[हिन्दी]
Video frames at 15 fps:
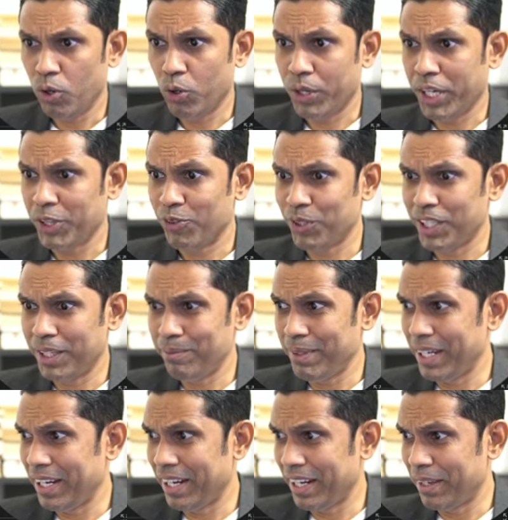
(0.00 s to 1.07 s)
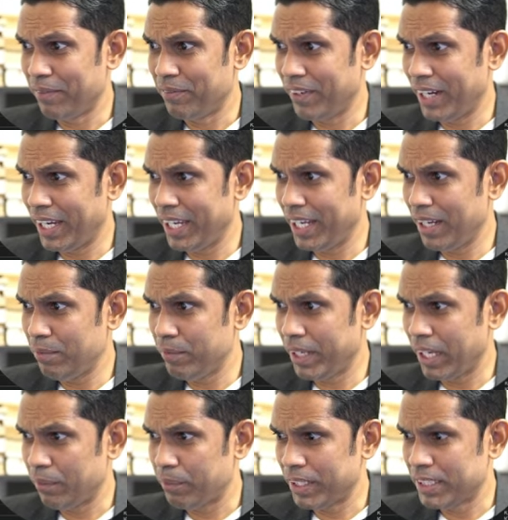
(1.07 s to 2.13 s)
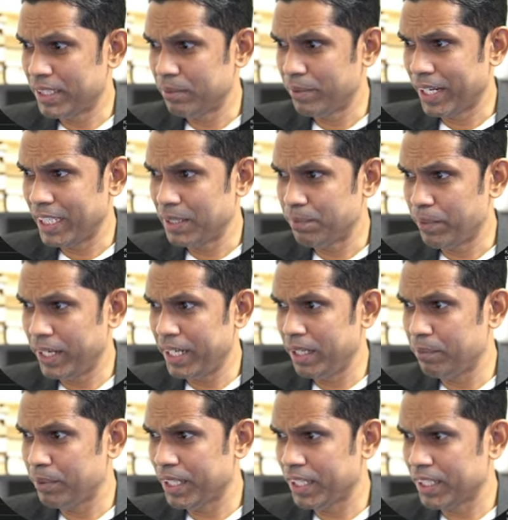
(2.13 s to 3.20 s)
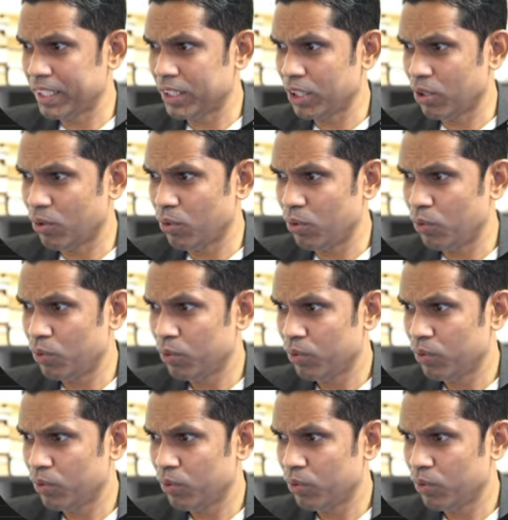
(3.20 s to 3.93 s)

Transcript: ओके तो ये मेरी रही फाइल मैं यहाँ पे समराइज पी कर देता हूँ